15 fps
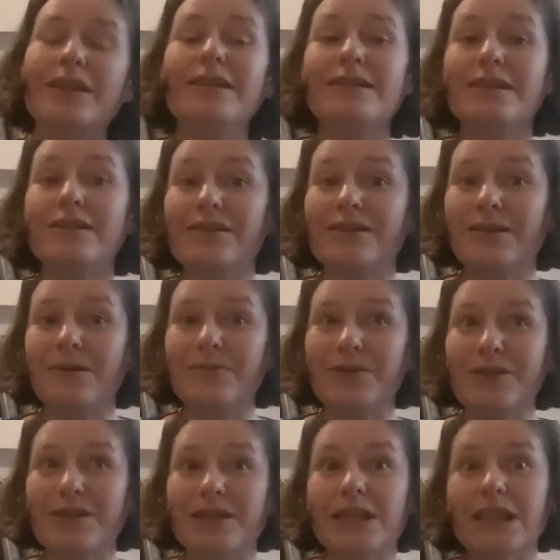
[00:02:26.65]
I zaczynałam
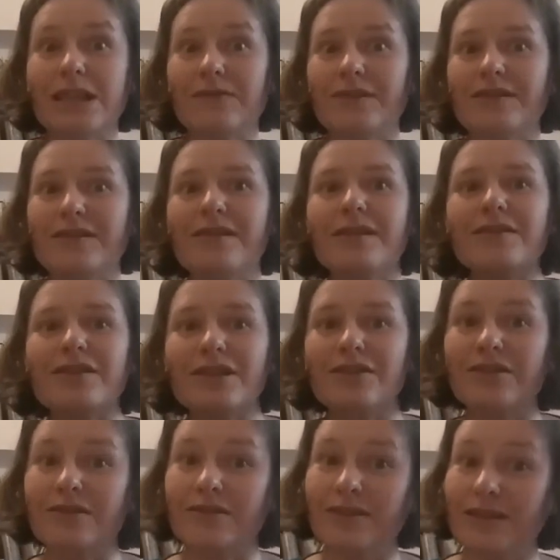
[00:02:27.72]
się zastanawiać,
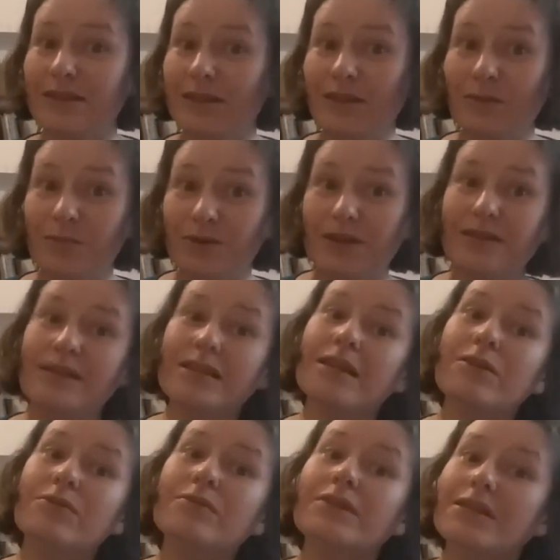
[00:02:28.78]
dlaczego ja tego
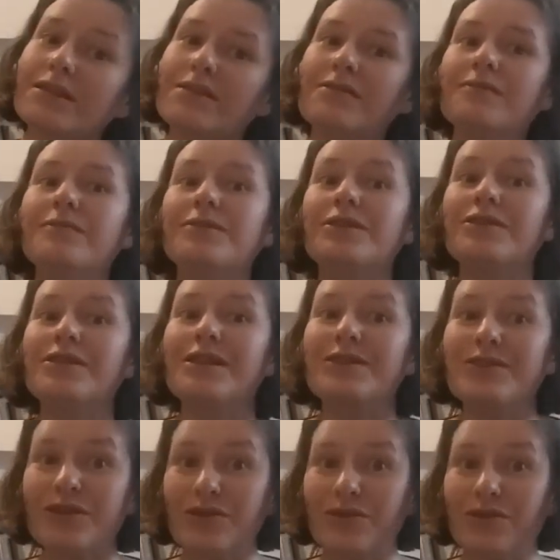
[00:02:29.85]
potencjału nie chciałam widzieć,
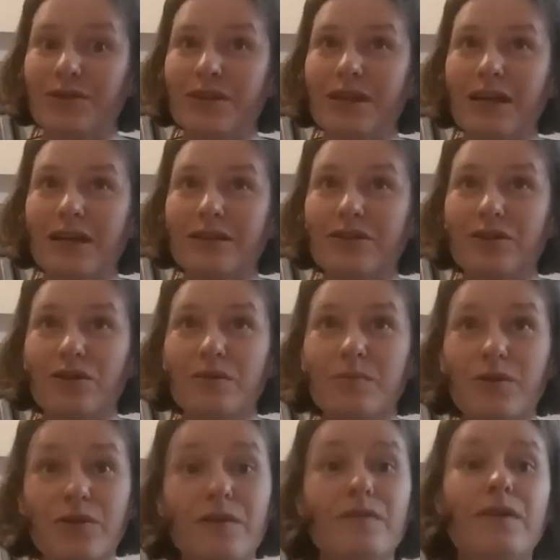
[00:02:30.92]
dlaczego ja to
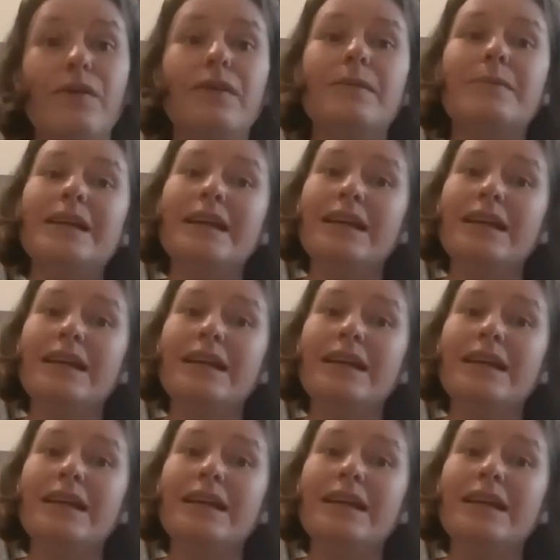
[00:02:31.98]
blokowałam,